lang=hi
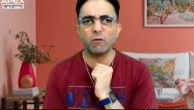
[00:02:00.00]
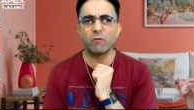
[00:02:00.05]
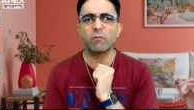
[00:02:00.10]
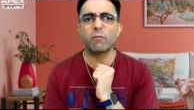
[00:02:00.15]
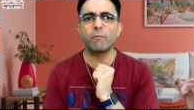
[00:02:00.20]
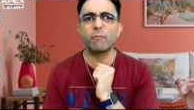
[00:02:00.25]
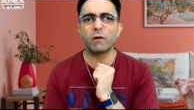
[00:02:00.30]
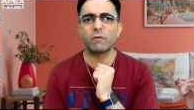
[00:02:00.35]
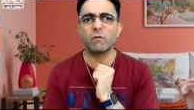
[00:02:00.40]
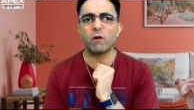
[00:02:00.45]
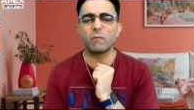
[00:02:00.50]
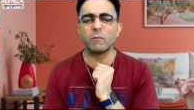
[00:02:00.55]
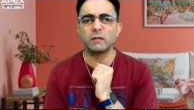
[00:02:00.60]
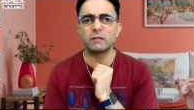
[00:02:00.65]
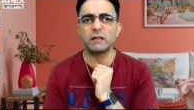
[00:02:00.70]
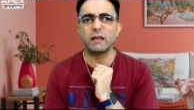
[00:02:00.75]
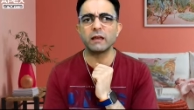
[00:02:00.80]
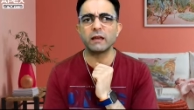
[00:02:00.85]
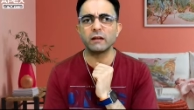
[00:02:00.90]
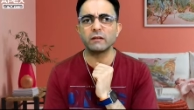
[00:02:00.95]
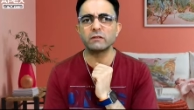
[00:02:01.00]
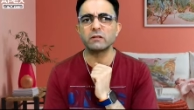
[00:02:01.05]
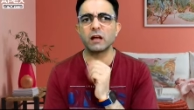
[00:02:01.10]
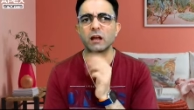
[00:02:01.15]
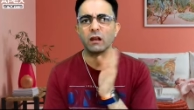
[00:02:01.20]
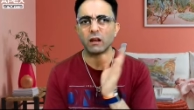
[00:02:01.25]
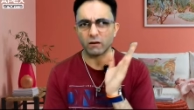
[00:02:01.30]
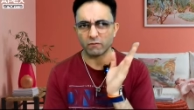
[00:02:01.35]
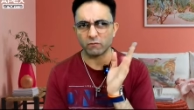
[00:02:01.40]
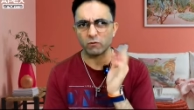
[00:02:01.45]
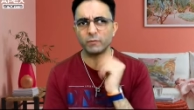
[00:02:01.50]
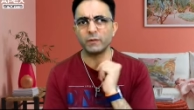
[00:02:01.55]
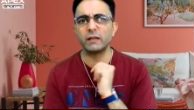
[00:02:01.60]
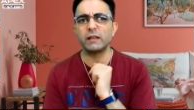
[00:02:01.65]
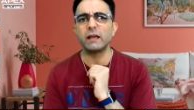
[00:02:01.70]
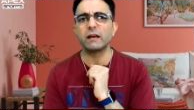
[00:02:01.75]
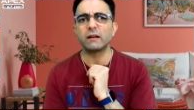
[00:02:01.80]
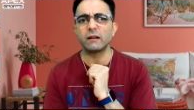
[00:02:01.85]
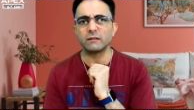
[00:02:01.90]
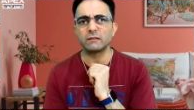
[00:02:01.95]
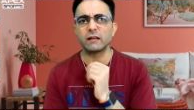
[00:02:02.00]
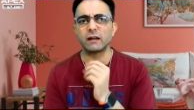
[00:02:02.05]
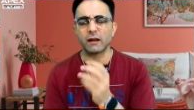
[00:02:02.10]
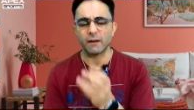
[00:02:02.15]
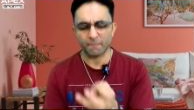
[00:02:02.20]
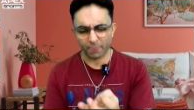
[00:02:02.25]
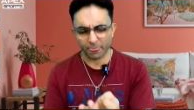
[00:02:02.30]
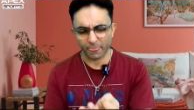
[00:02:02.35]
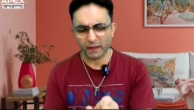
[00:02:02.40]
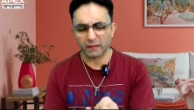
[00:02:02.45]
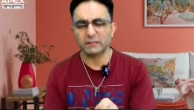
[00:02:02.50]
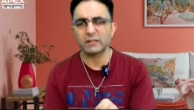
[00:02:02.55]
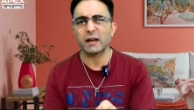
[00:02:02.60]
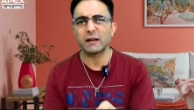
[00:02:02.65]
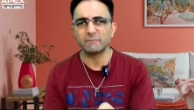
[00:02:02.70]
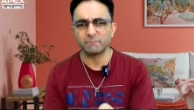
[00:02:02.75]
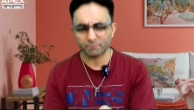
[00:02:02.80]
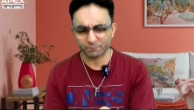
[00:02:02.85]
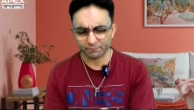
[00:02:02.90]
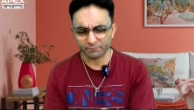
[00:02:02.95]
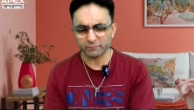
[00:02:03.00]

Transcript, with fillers: वो परफॉर्मेंस देंगे इनशाला वो भी देखना ज़रा अच्छा